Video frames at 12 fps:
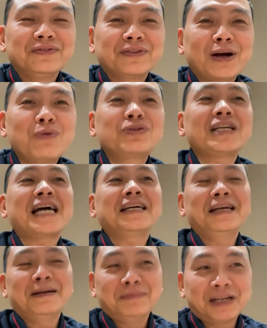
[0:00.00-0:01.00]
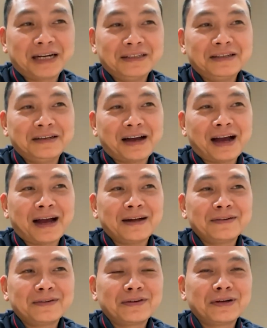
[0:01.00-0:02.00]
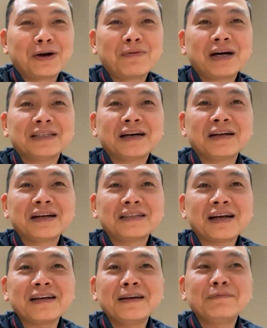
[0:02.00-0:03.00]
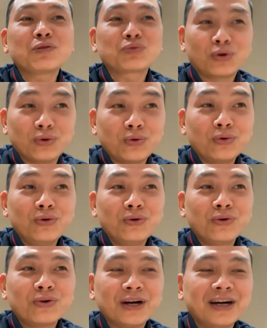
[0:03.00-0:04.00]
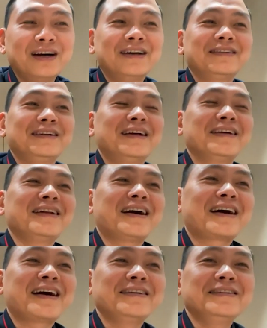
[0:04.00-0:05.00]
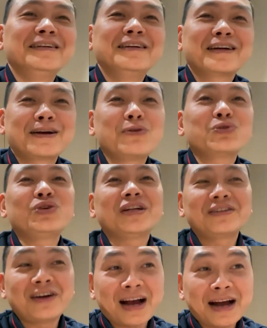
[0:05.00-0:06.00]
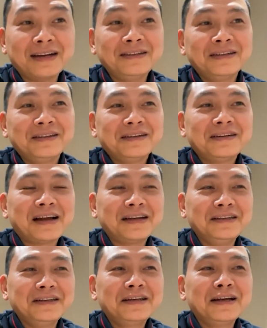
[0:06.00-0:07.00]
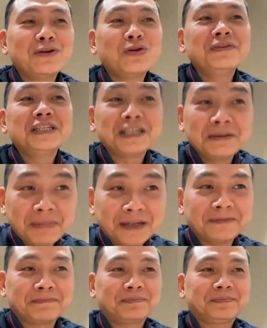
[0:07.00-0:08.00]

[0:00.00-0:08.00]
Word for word: không trải nghiệm được cái gì cả, rồi không cẩn thận là trải nghiệm trong tù. Thì đấy là cái câu chuyện thứ hai, là ý nghĩa đối với chính mình.